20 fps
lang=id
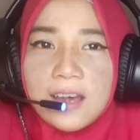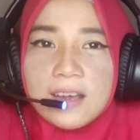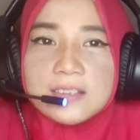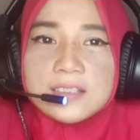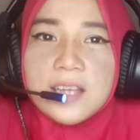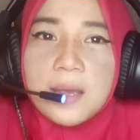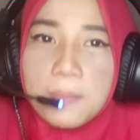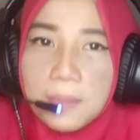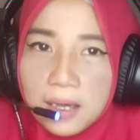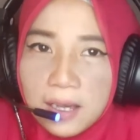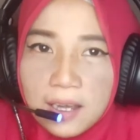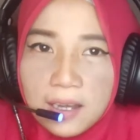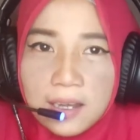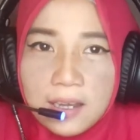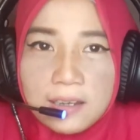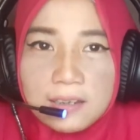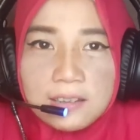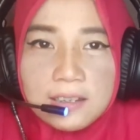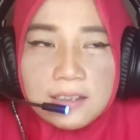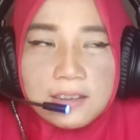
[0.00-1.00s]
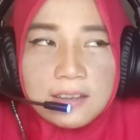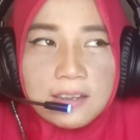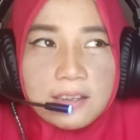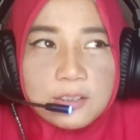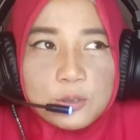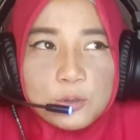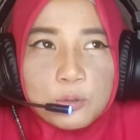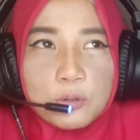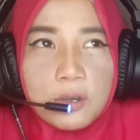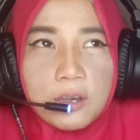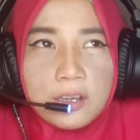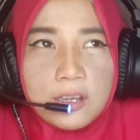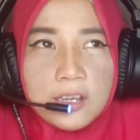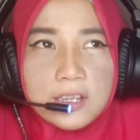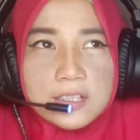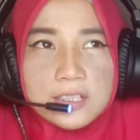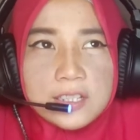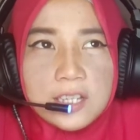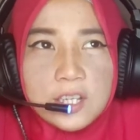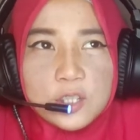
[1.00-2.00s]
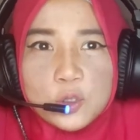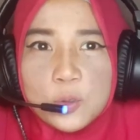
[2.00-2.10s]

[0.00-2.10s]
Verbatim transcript: sama kayak kita juga guys ya.